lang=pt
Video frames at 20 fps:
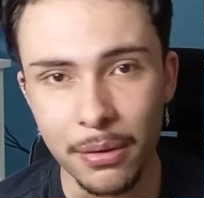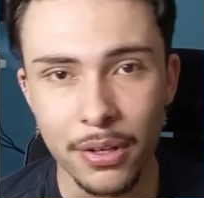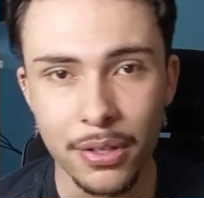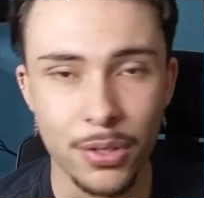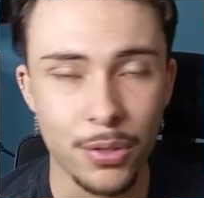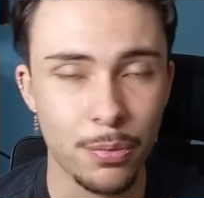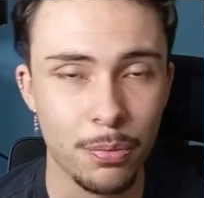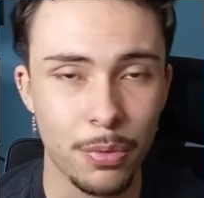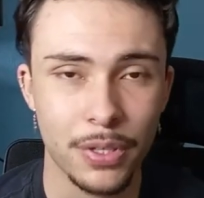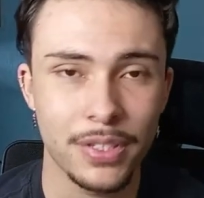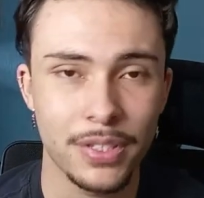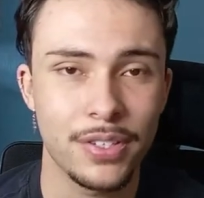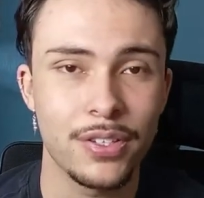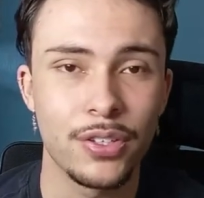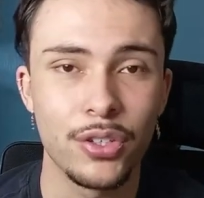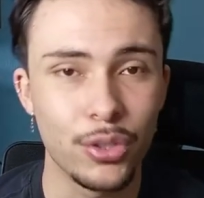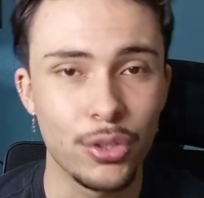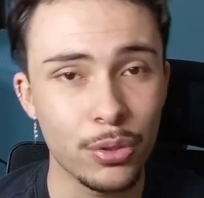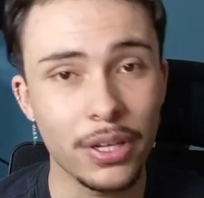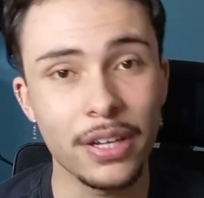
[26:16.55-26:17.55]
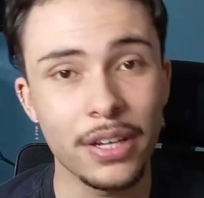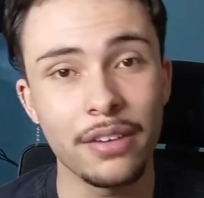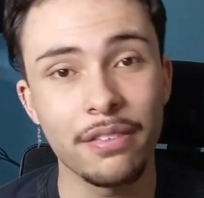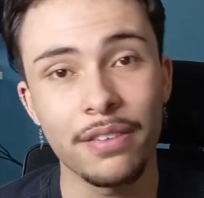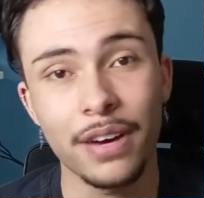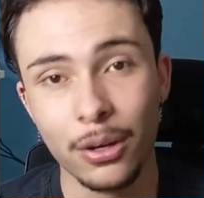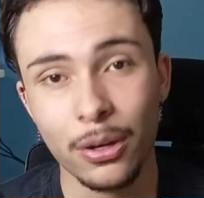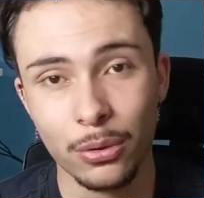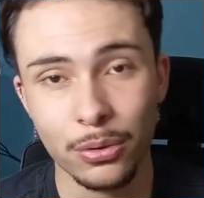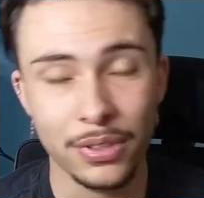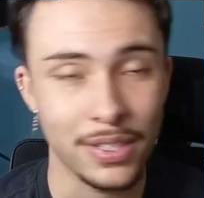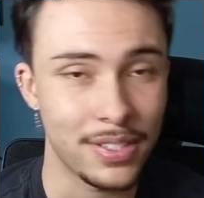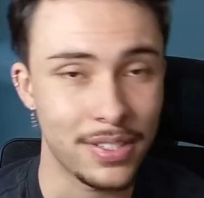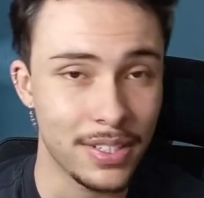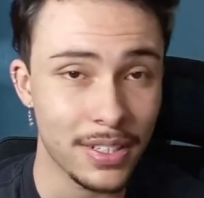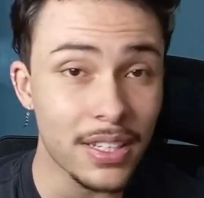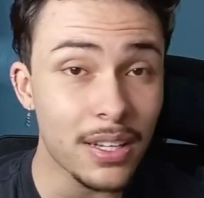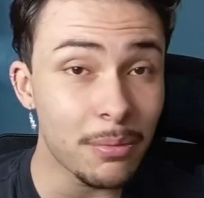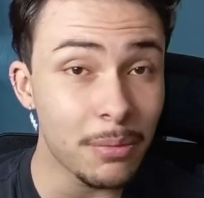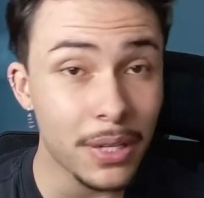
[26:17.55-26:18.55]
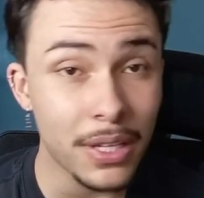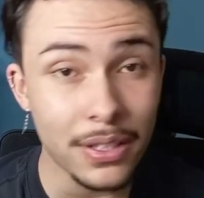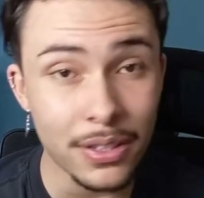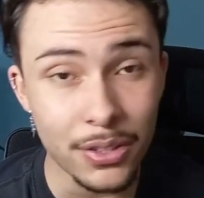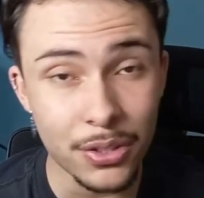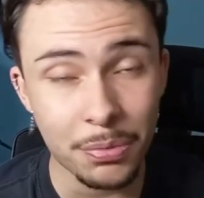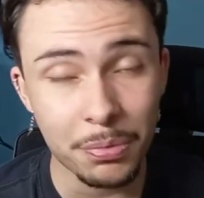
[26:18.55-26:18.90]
a gente pode decidir o que vai acontecer na playlist